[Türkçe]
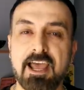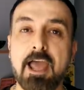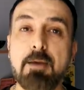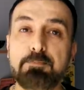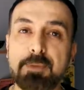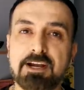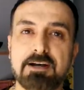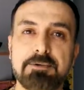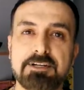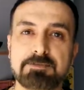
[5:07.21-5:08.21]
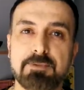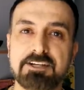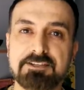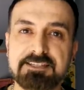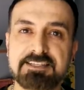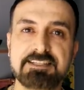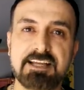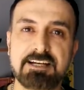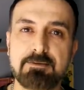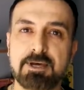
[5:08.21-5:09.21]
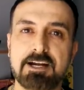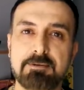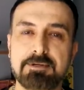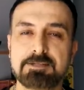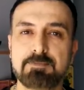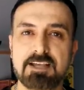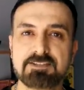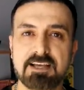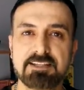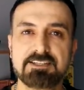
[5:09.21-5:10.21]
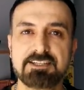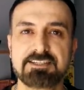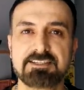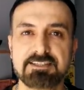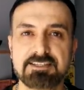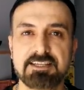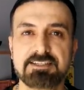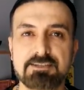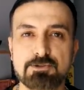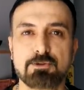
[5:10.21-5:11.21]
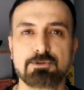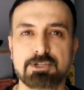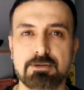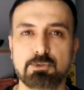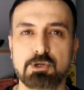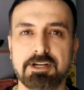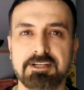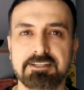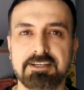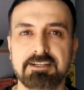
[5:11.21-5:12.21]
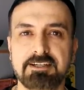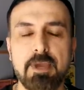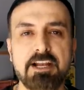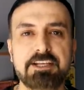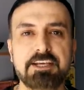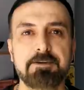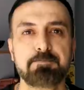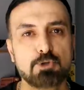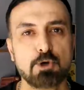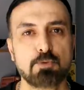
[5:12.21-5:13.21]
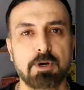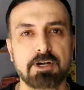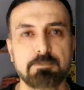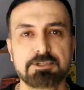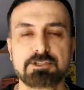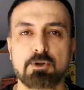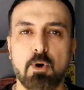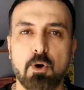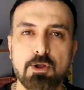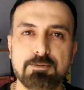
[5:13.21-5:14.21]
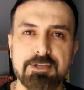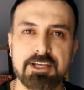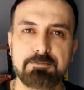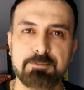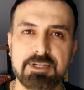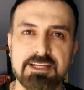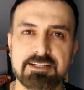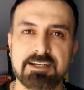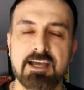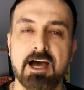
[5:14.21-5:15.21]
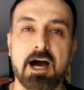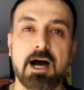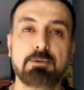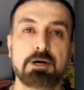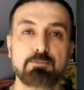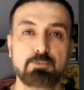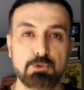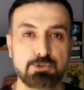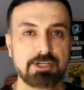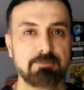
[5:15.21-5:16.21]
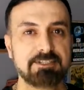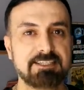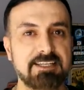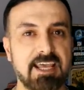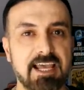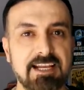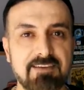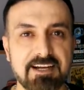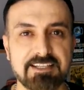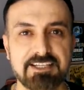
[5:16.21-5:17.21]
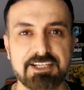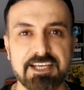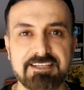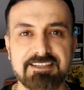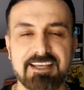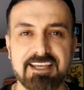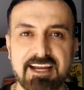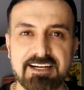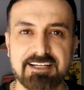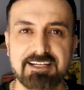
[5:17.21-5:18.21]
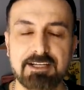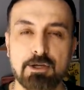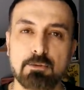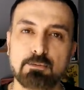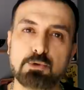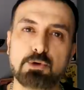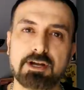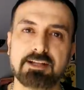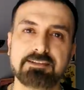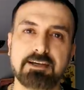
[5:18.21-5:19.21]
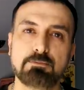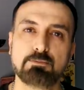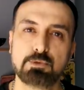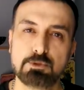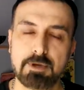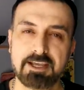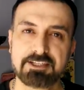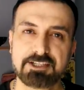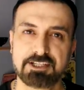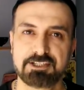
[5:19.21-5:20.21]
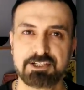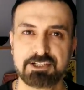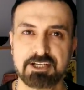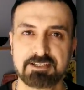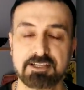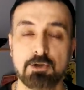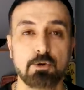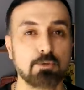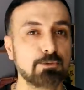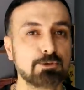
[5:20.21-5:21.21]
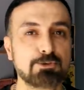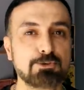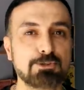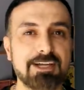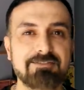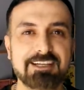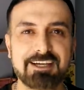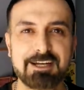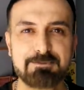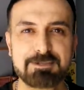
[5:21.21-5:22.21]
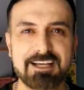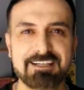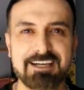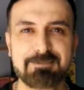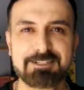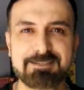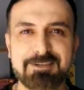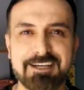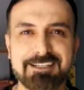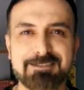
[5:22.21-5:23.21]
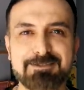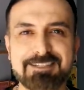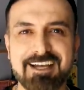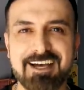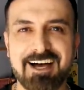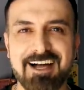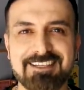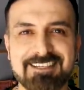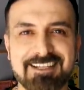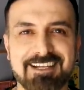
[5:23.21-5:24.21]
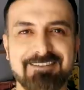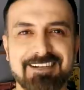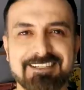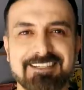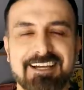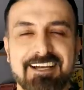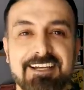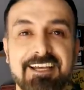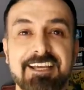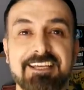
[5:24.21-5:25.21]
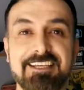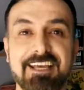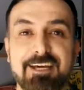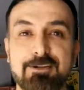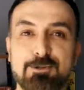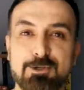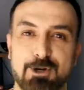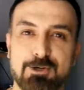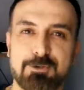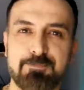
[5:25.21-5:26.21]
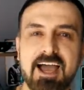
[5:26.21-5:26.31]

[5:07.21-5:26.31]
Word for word: Hep beraberiz. Bakın sizlerle beraberiz. Ben sadece sizin sesiniz olacağım bu kanalda. Belki çok paramız olmayabilir ama bütçemizin el verdiği şekilde yerleri bu kanalda bulmaya çalışacağız. Umutsuzluğa ve karamsarlığa bizim kanalımızda asla ve asla yer yok.